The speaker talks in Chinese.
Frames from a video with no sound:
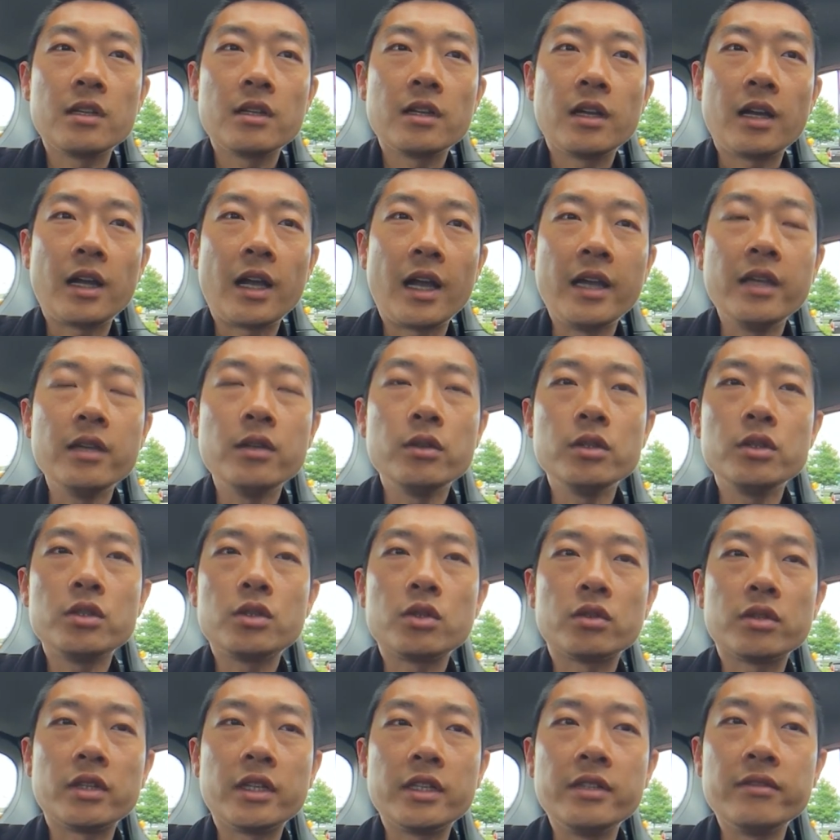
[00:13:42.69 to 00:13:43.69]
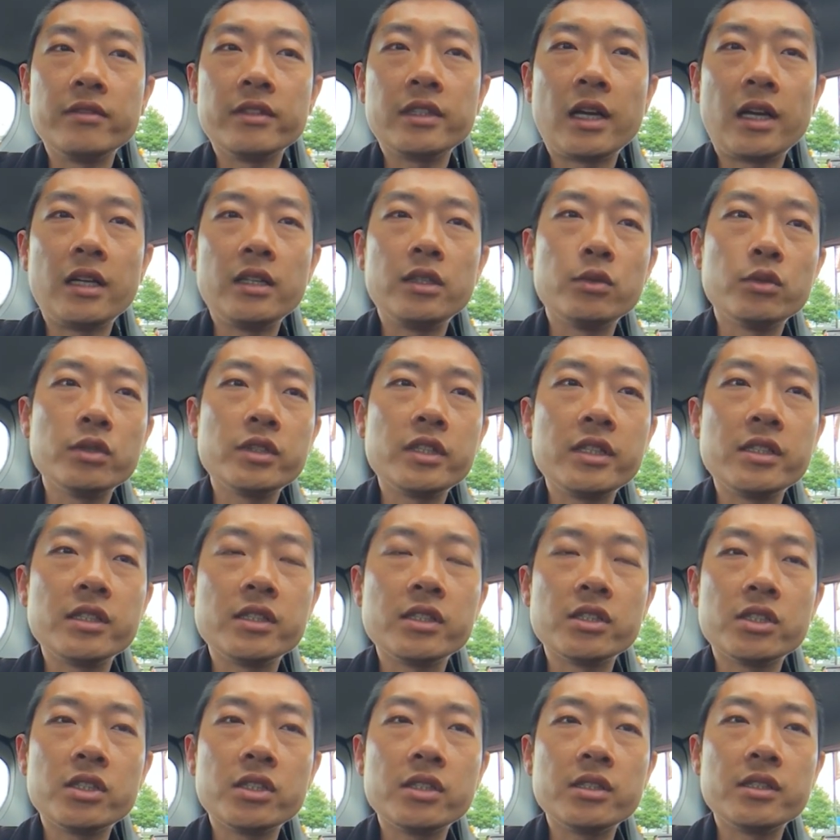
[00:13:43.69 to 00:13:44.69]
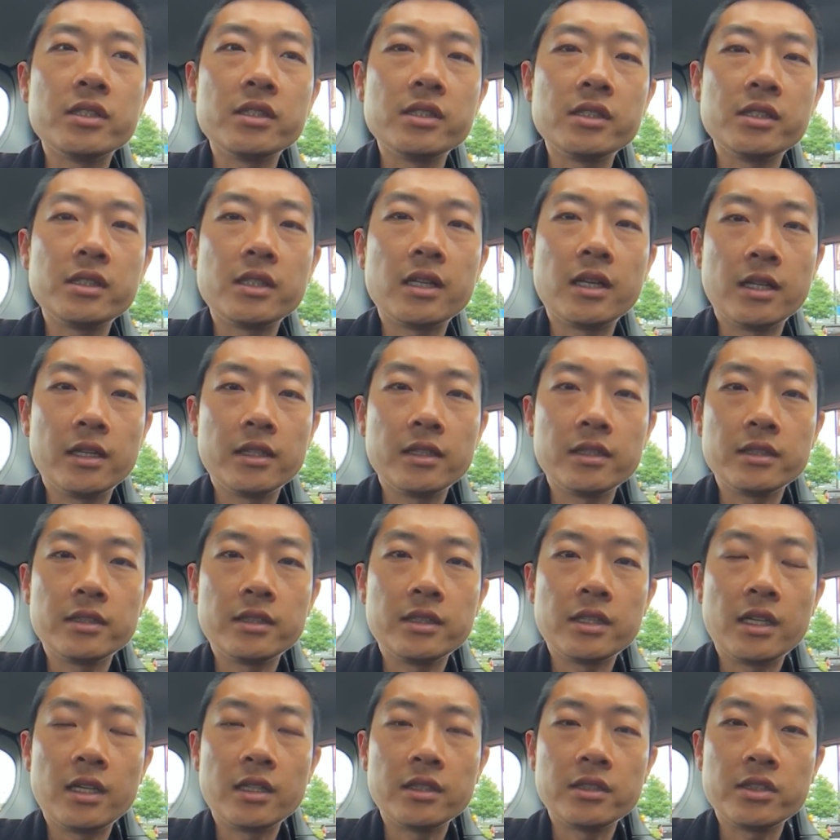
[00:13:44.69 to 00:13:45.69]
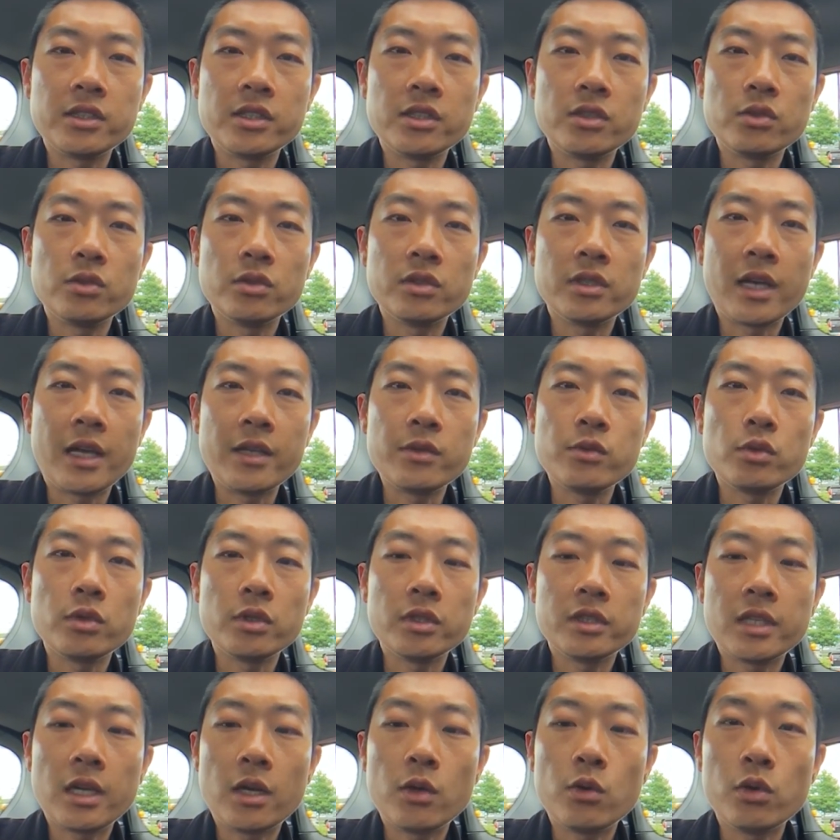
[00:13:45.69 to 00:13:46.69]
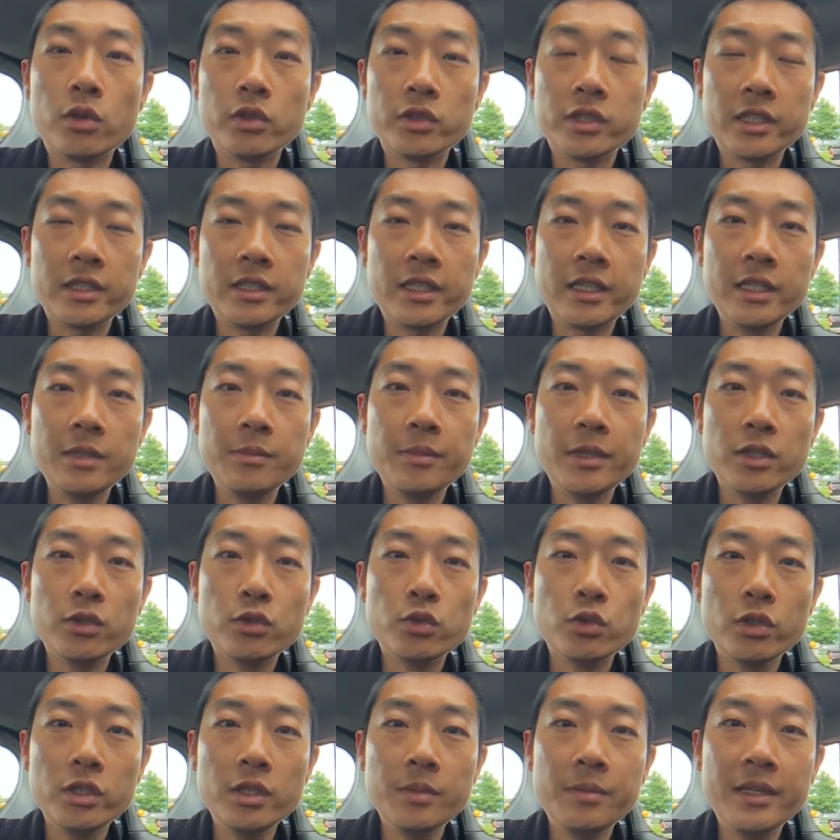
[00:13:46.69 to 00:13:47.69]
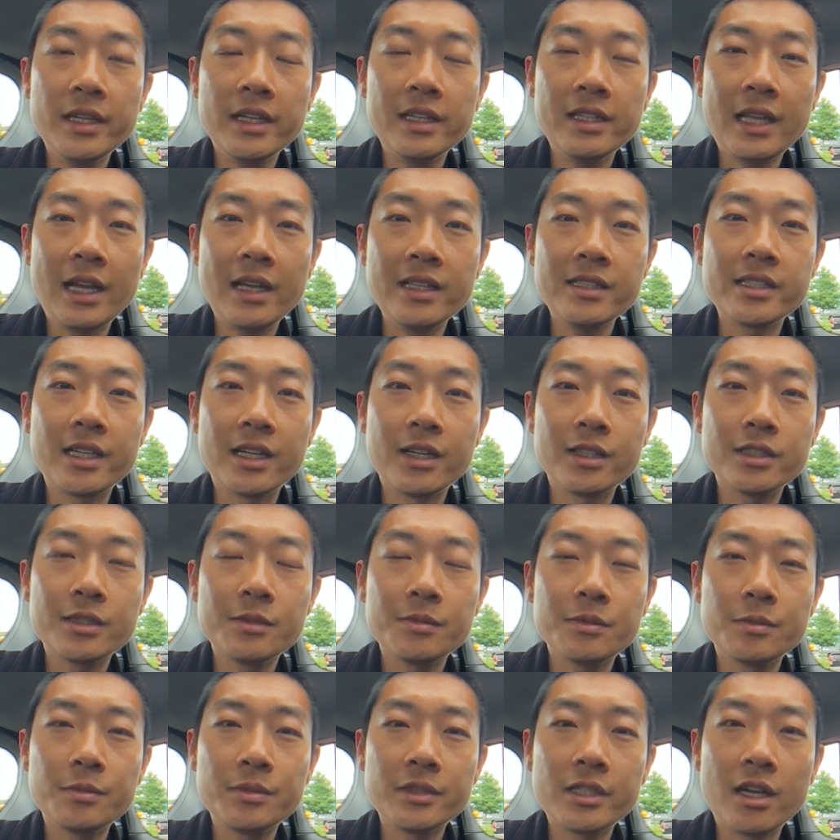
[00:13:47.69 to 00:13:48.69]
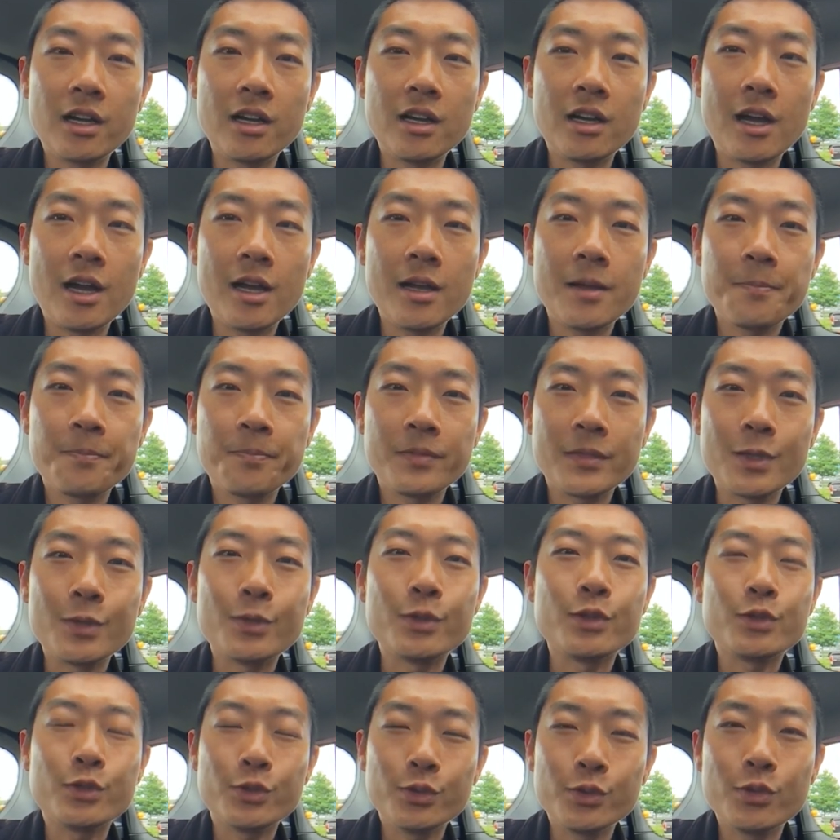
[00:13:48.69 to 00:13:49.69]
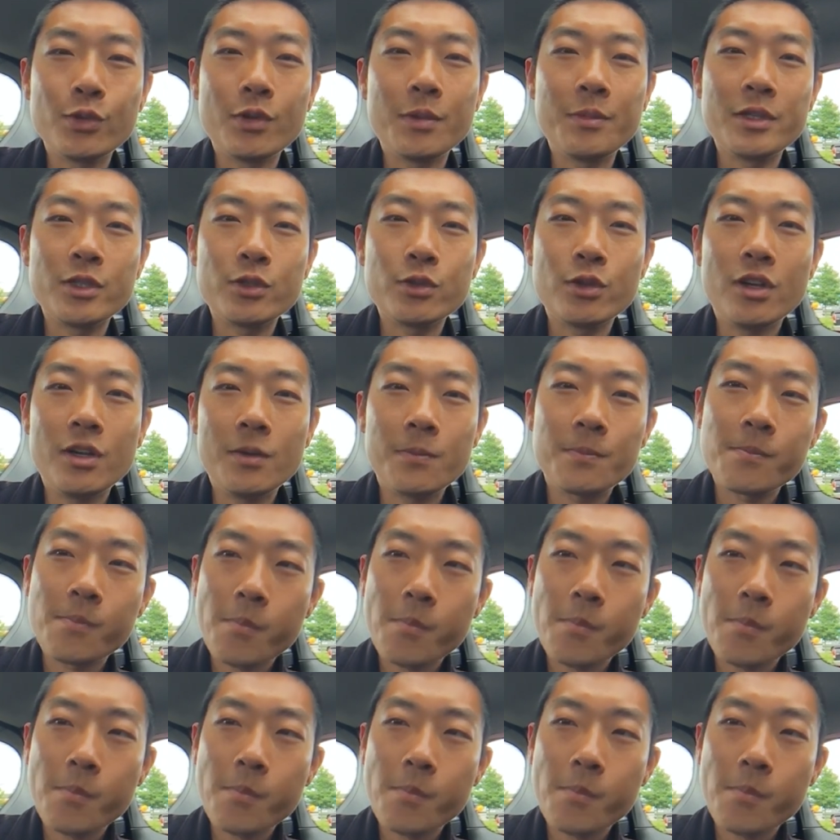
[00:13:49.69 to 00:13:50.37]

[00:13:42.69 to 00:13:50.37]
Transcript: 还有一种呢，因为它流线型设计，像这种感觉。当我现在一边说一边跟大家讲，是不是比较好？等我出去外面说。